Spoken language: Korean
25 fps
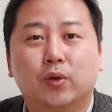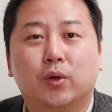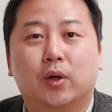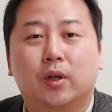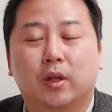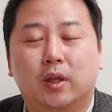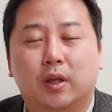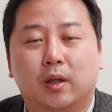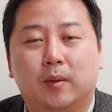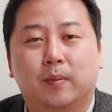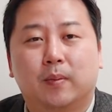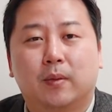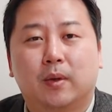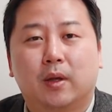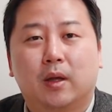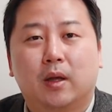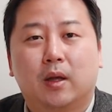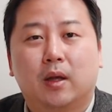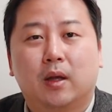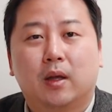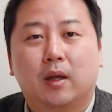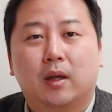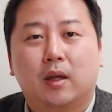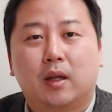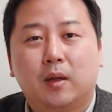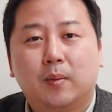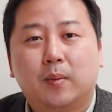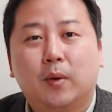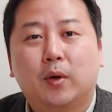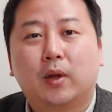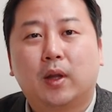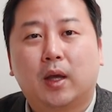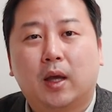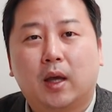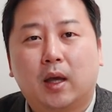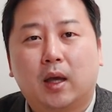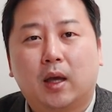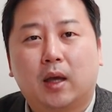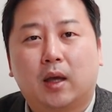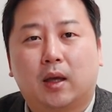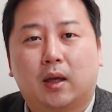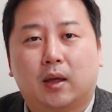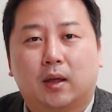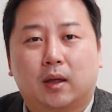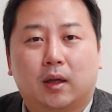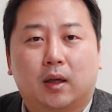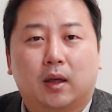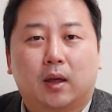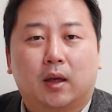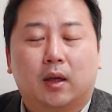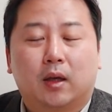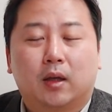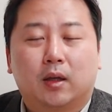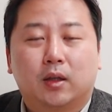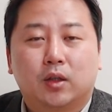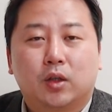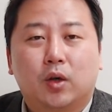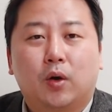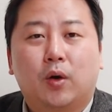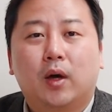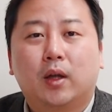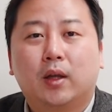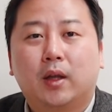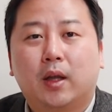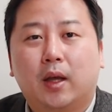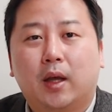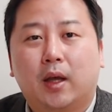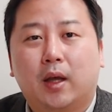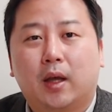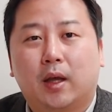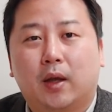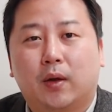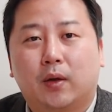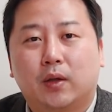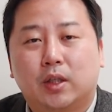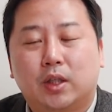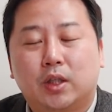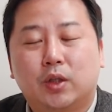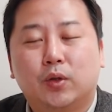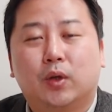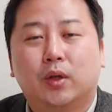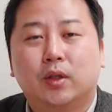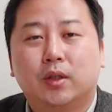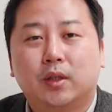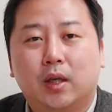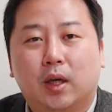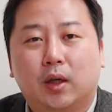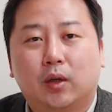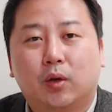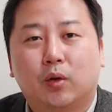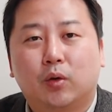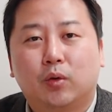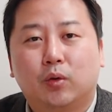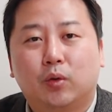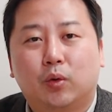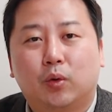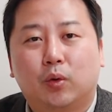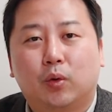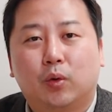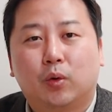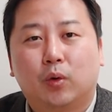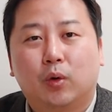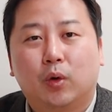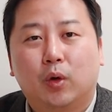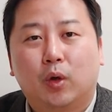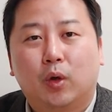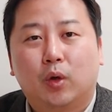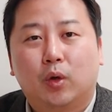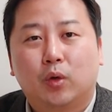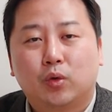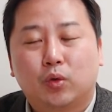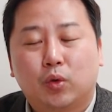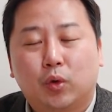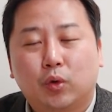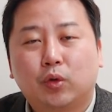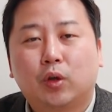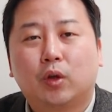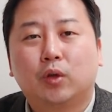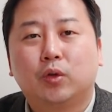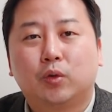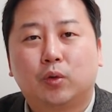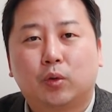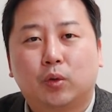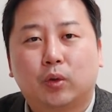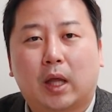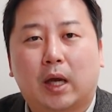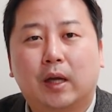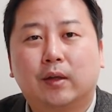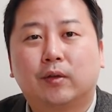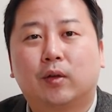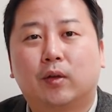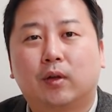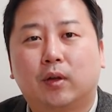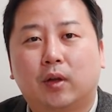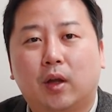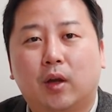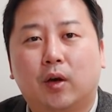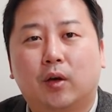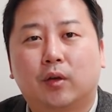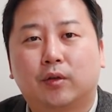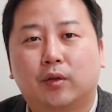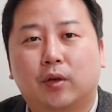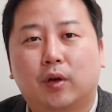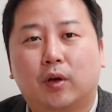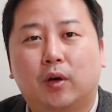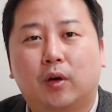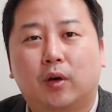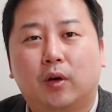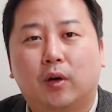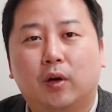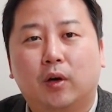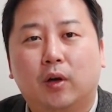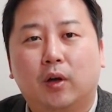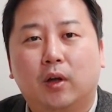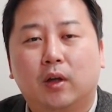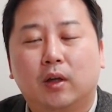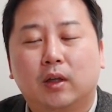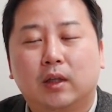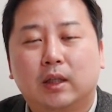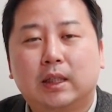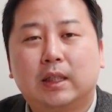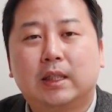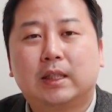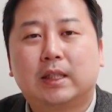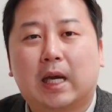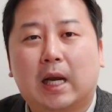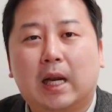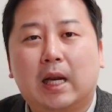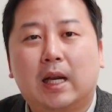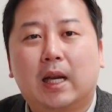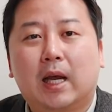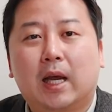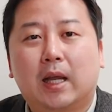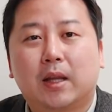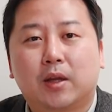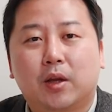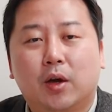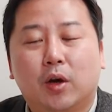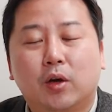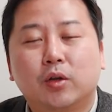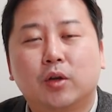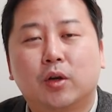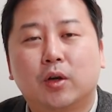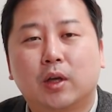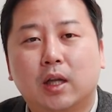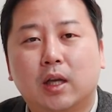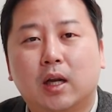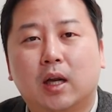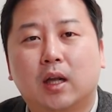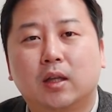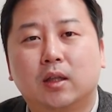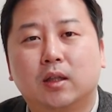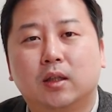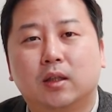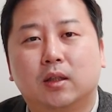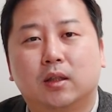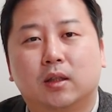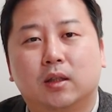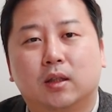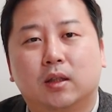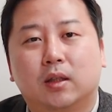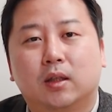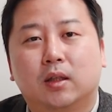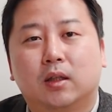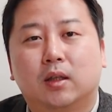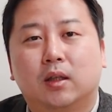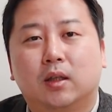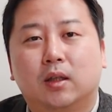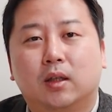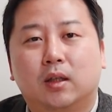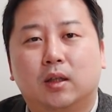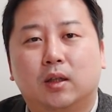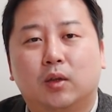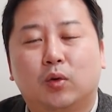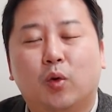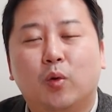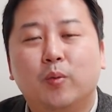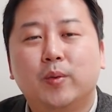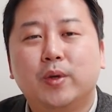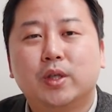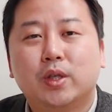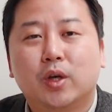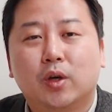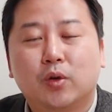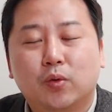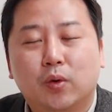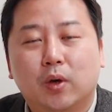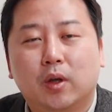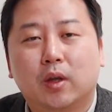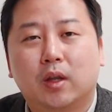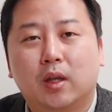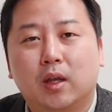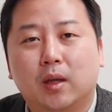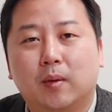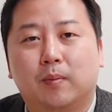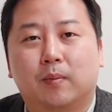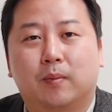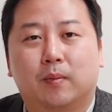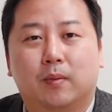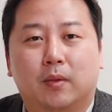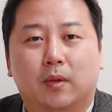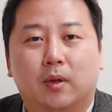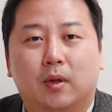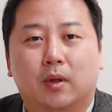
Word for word: 의원님, 이번에 청와대 지원 사격으로 초선으로 당선되어서 그 잘난 현역이라는 이 고민정 의원님,